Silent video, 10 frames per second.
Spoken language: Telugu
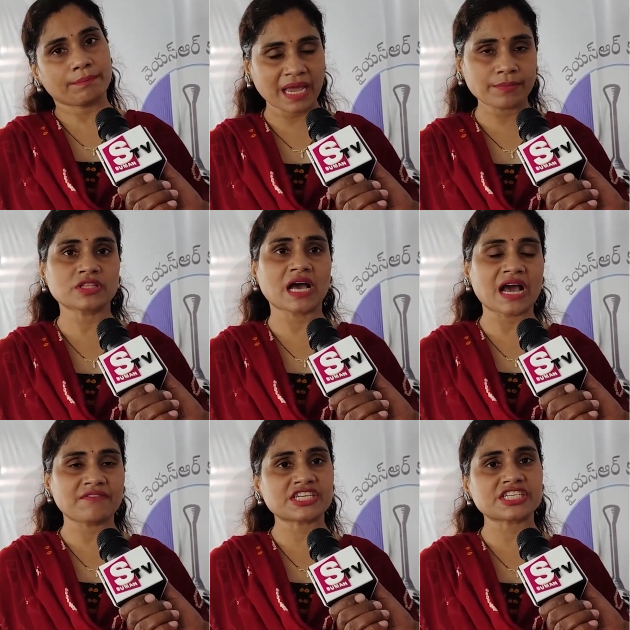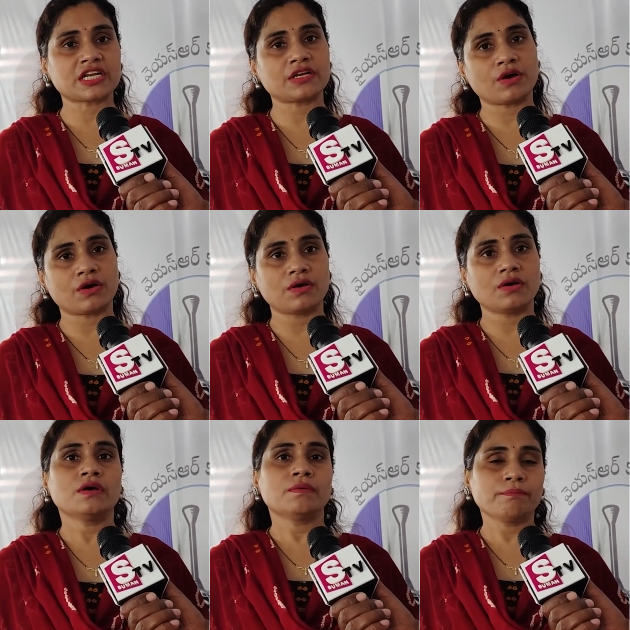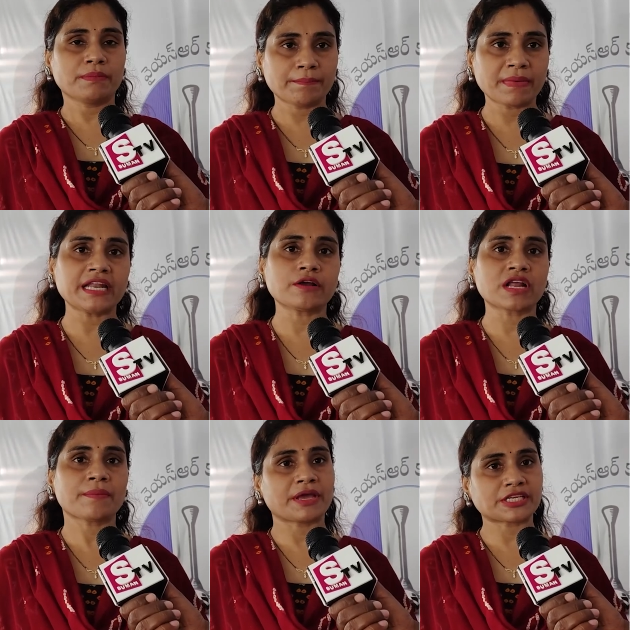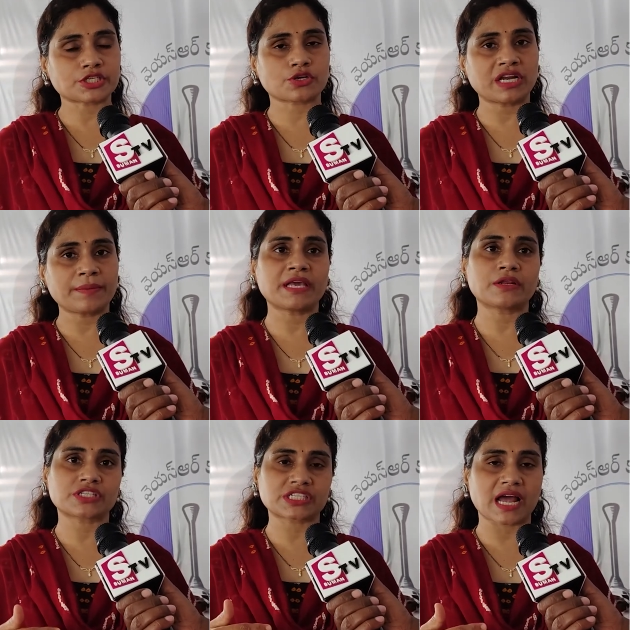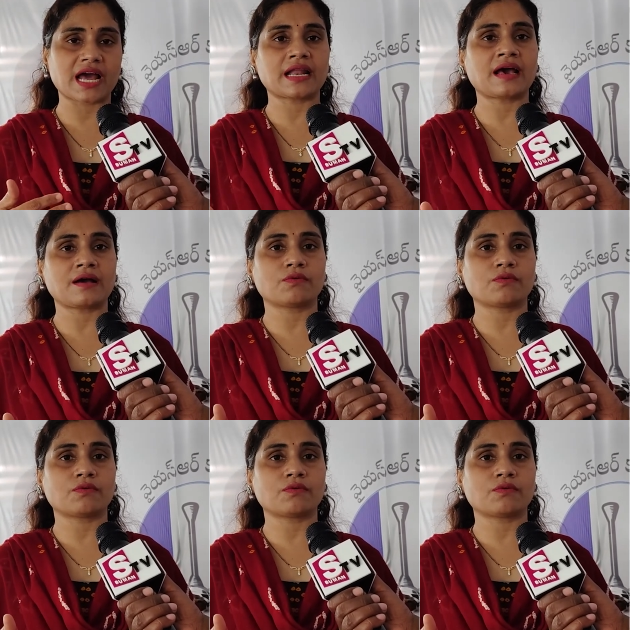మేము దా విషయంలో మిమ్మల్ని కూడా మెచ్చుకొని మీరు చాలా